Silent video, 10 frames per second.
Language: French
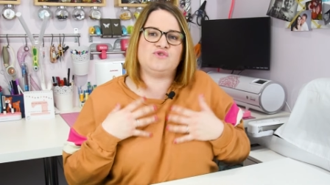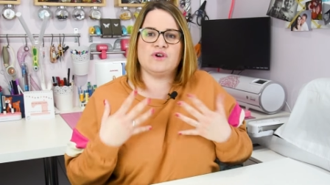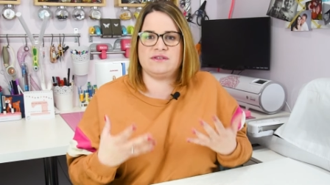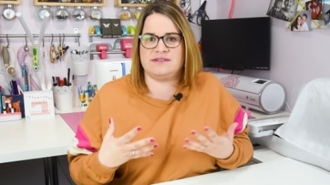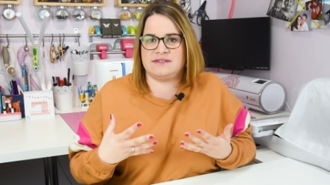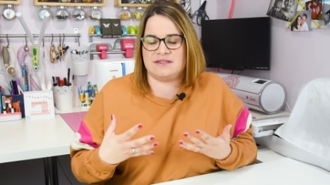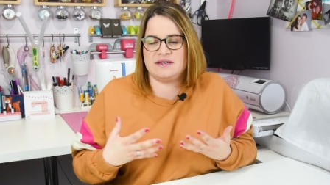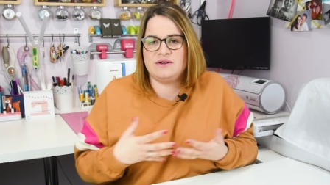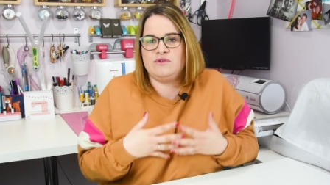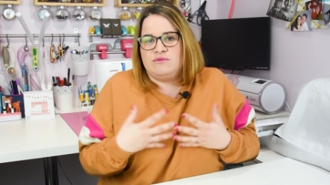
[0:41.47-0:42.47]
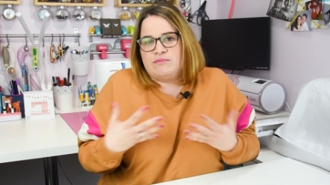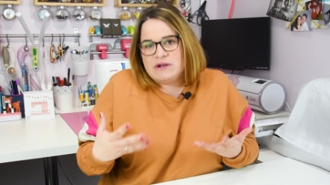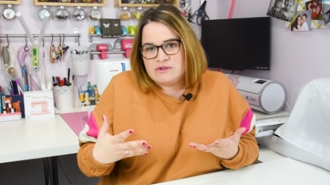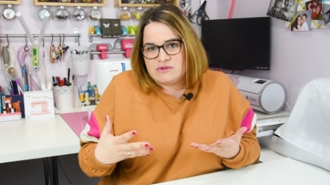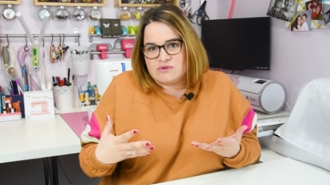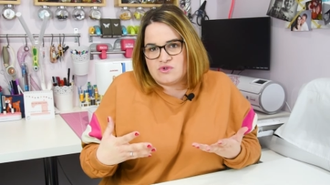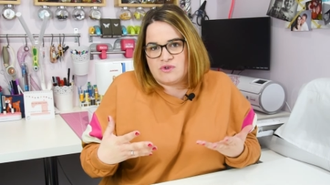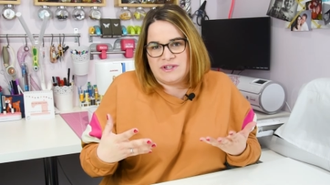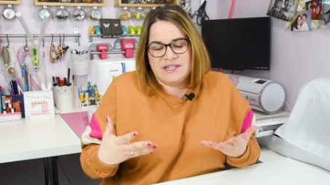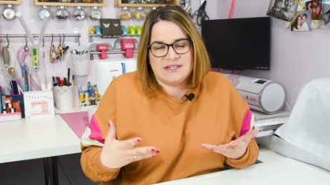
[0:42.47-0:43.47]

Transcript: de retester une box que je connais